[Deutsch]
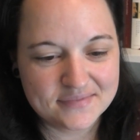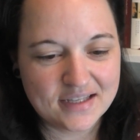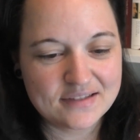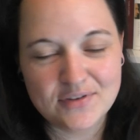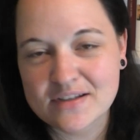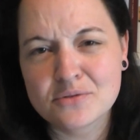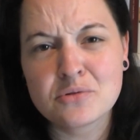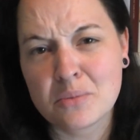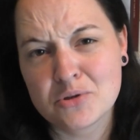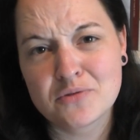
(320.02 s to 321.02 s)
einfach
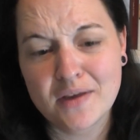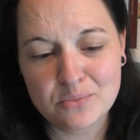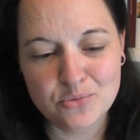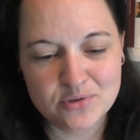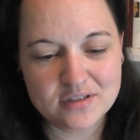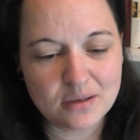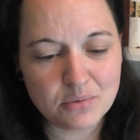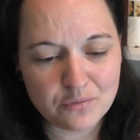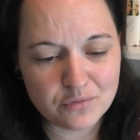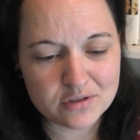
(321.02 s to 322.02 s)
unglaublich schwermütig,
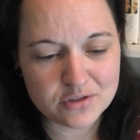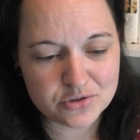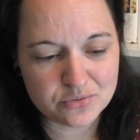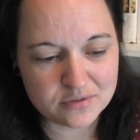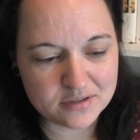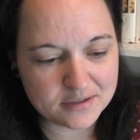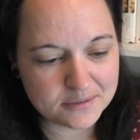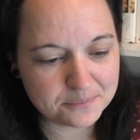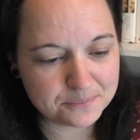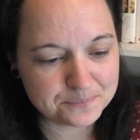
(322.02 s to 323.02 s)
aber auch wirklich schön.
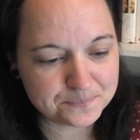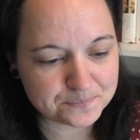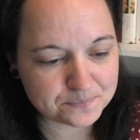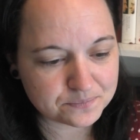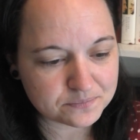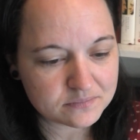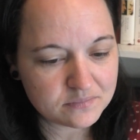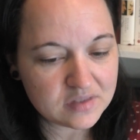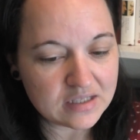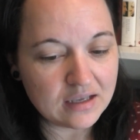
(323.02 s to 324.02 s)
Ähm,
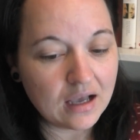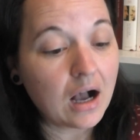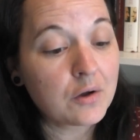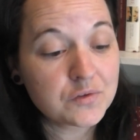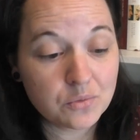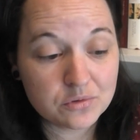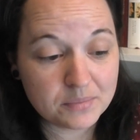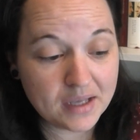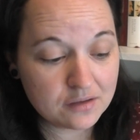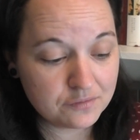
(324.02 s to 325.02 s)
aus Hohen
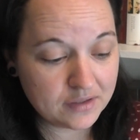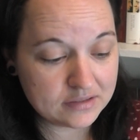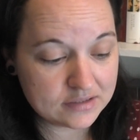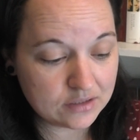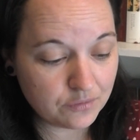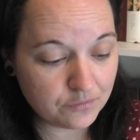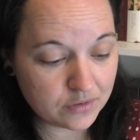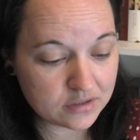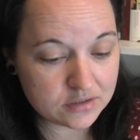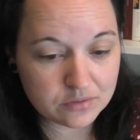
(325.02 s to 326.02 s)
Bergen fand ich auch
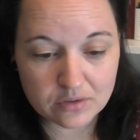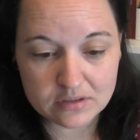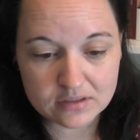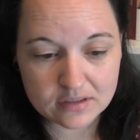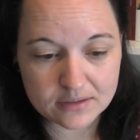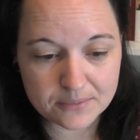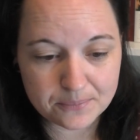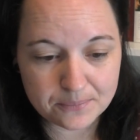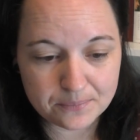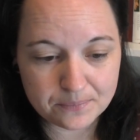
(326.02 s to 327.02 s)
wirklich toll.
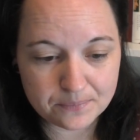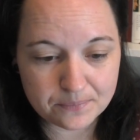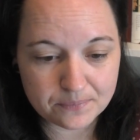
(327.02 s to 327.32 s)
Ähm,